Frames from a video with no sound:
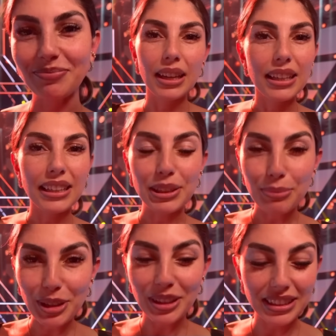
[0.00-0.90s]
Ich
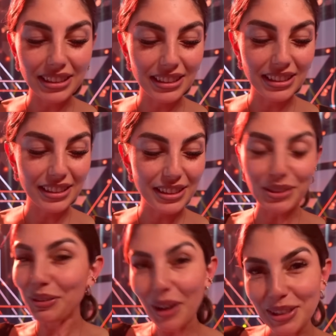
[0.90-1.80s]
möchte äh,
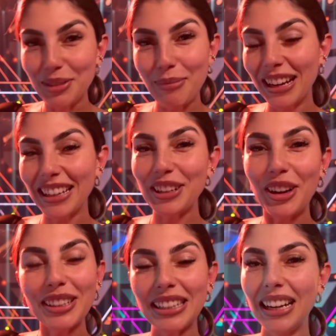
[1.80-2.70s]
sofort zu meiner
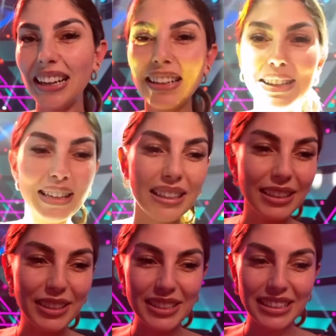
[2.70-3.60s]
Tochter.
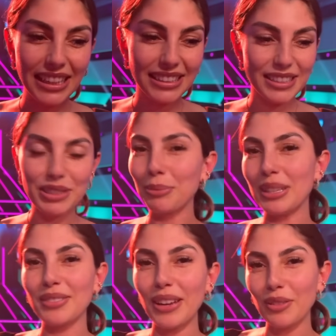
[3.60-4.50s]
Äh, sie hat jetzt über
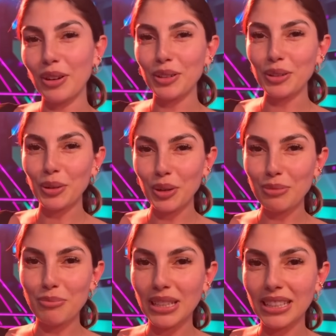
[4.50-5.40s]
zwei Wochen ohne
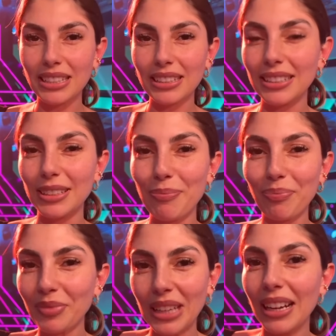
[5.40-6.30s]
mich,
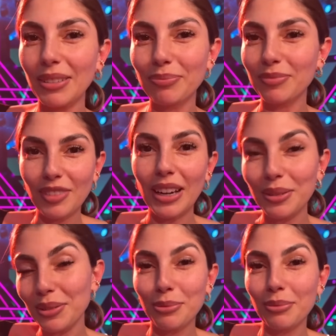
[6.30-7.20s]
ähm, ja, war
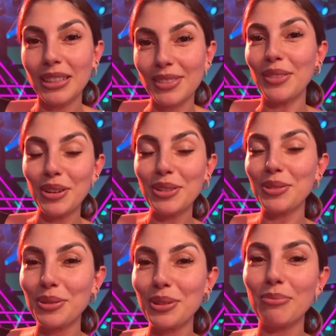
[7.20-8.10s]
über zwei Wochen
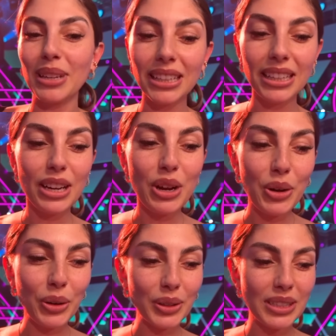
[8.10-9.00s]
ohne mich
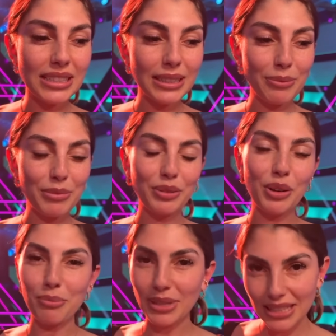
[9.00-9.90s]
und ähm, ich
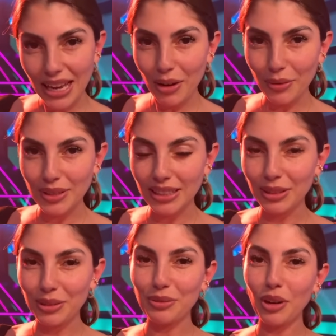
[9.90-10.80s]
freue mich sehr auf sie
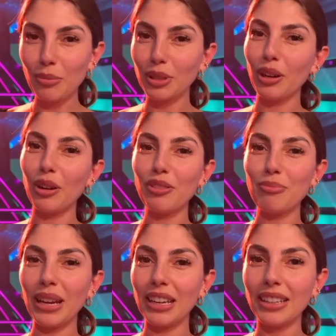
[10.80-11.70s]
und freue mich auch auf
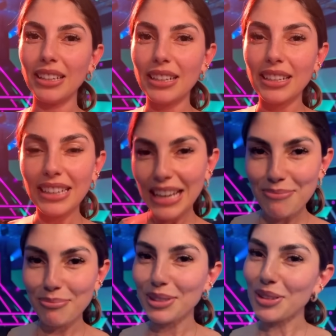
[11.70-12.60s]
mein
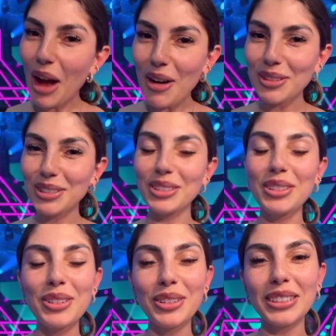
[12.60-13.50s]
Leben zu Hause.
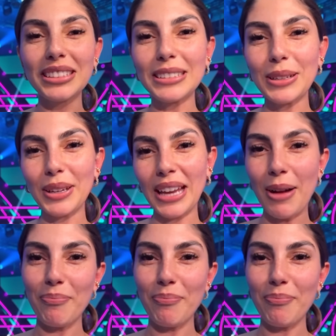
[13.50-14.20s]
Und äh, ja,